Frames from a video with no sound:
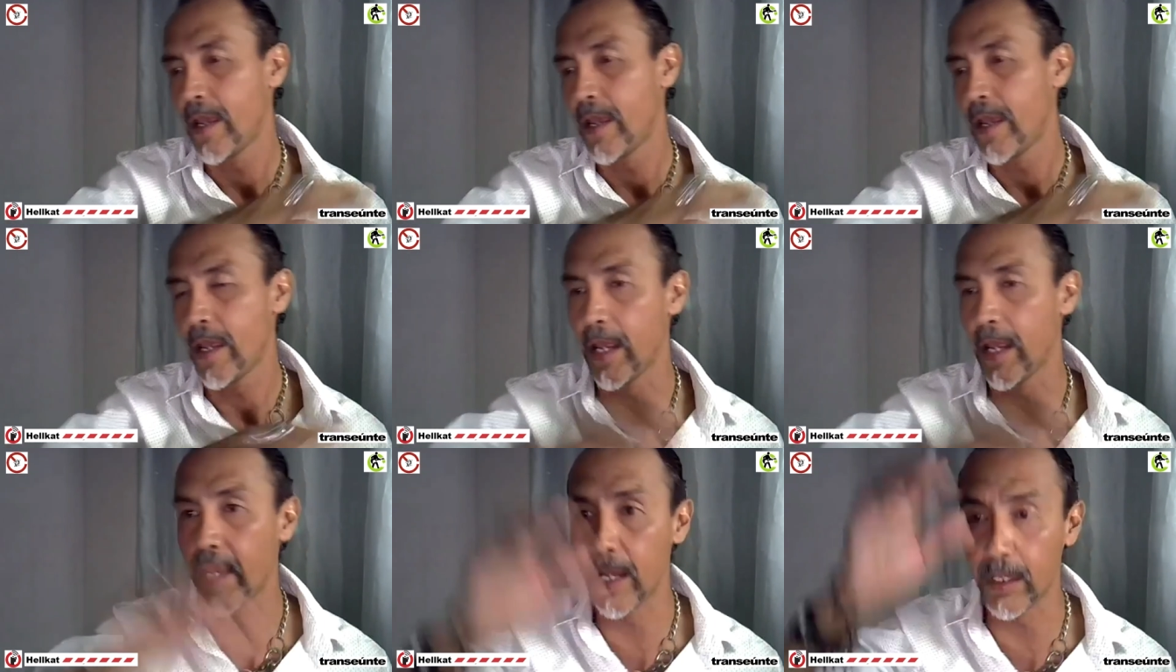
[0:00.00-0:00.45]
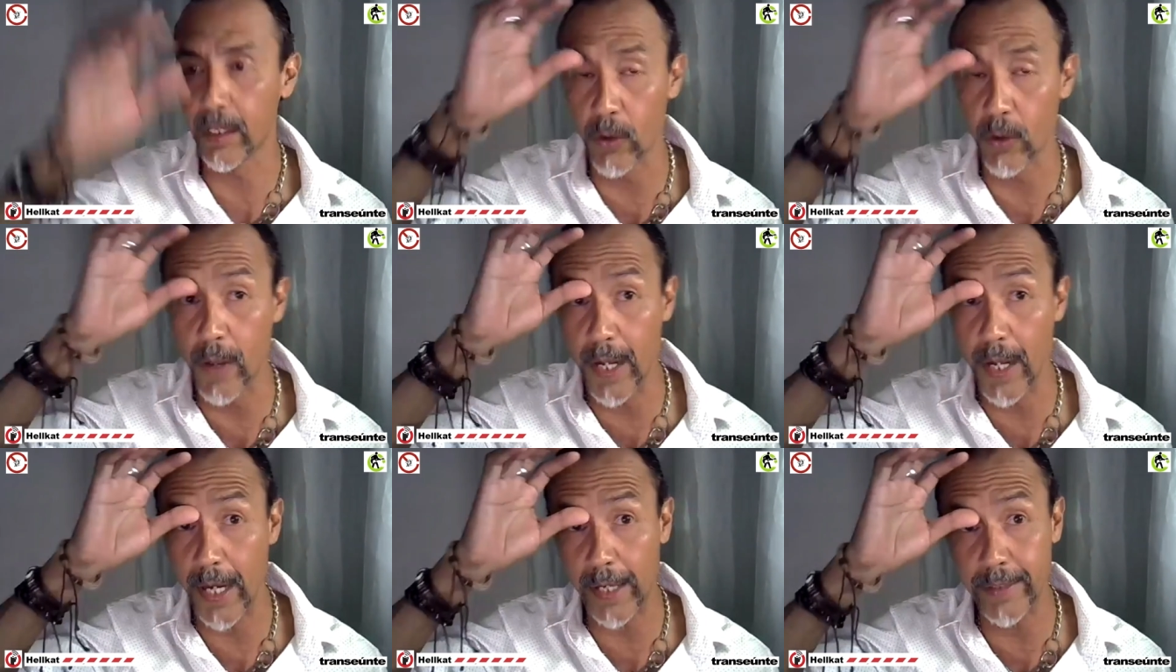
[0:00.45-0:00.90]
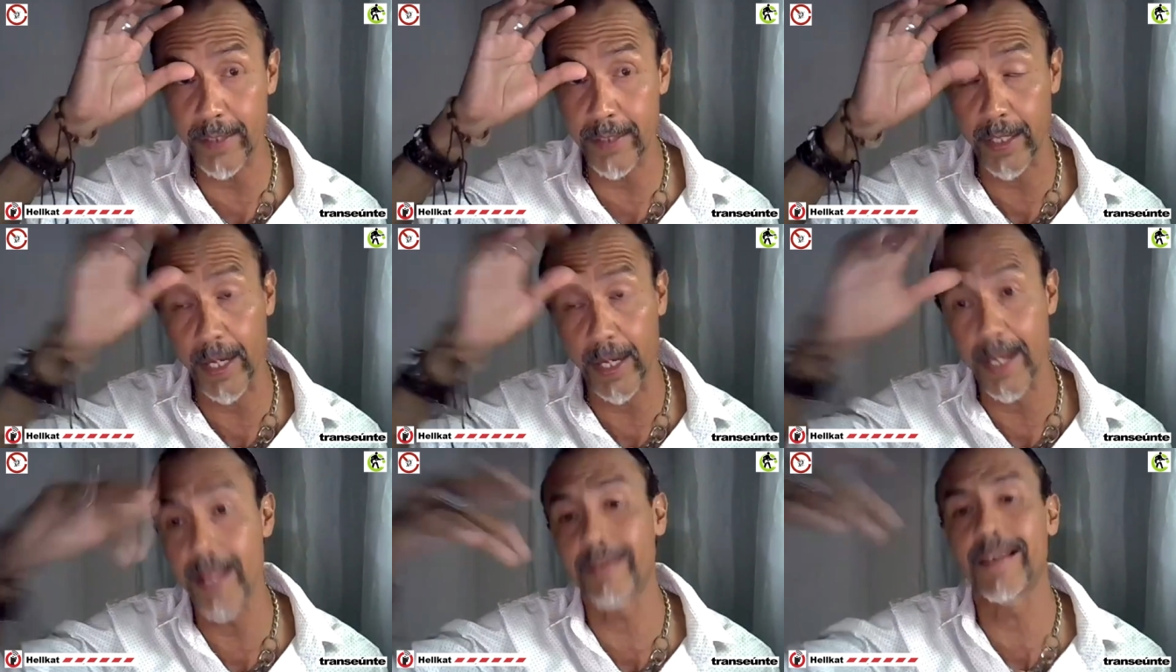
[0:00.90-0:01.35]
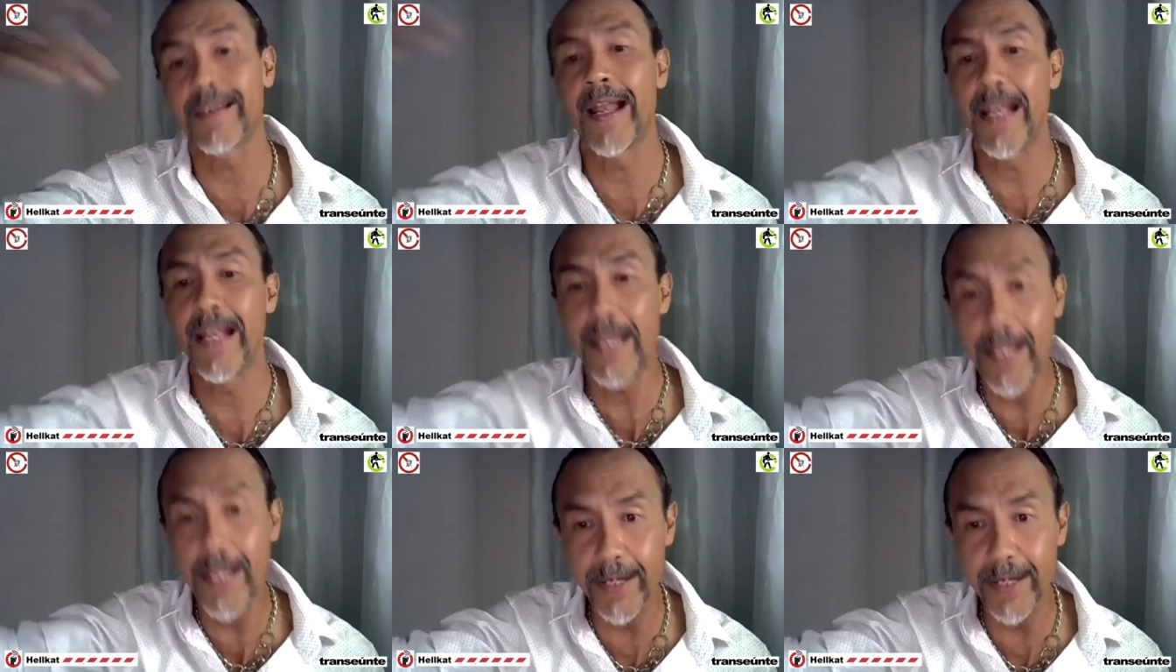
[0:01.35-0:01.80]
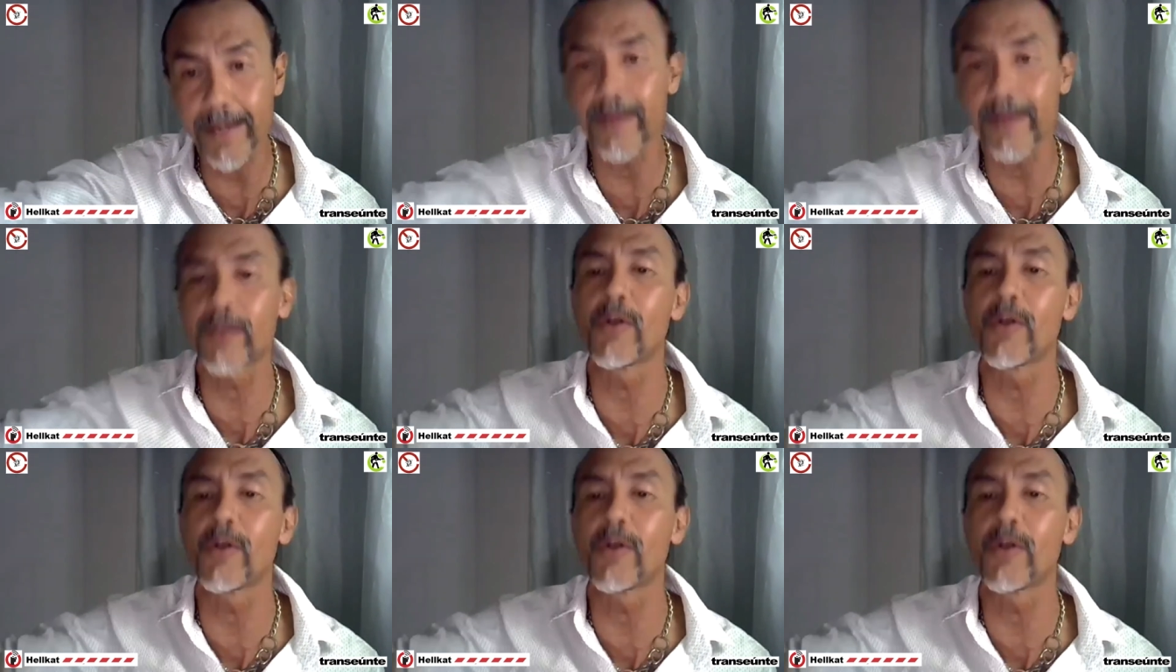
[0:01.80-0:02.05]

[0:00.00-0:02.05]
eh, toda la gente quería salir,